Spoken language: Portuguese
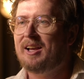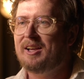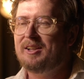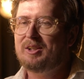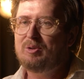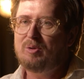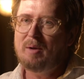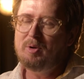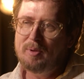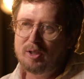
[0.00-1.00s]
Então, a
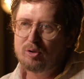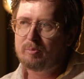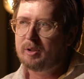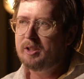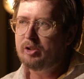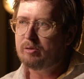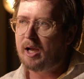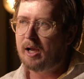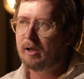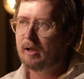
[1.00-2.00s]
minha opinião sobre isso
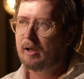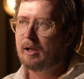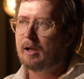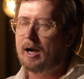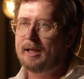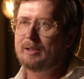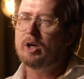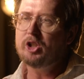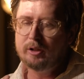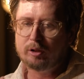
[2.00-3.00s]
é: a
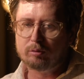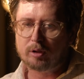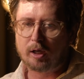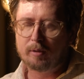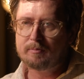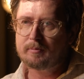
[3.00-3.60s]
linguagem neutra,